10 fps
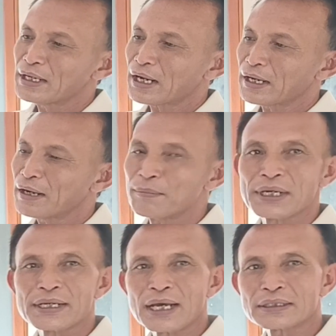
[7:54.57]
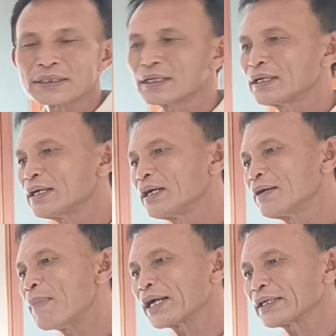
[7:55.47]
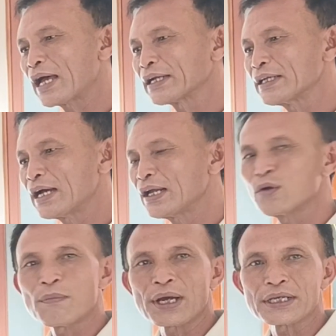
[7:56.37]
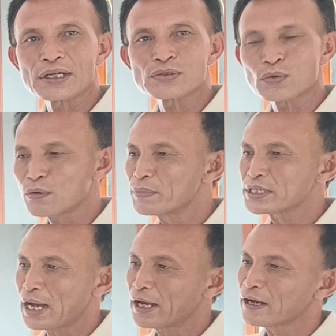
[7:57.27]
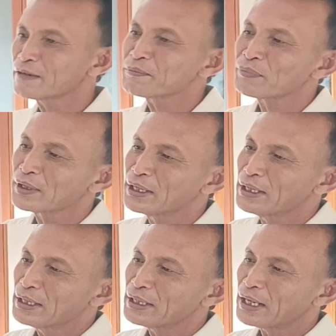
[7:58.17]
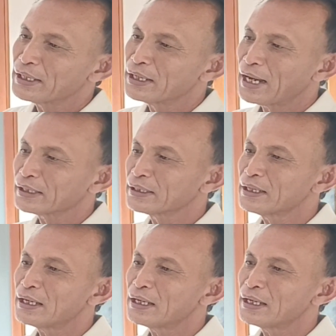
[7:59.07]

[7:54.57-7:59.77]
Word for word: nah karena melihat uh, batangnya lumayan cukup besar nah dengan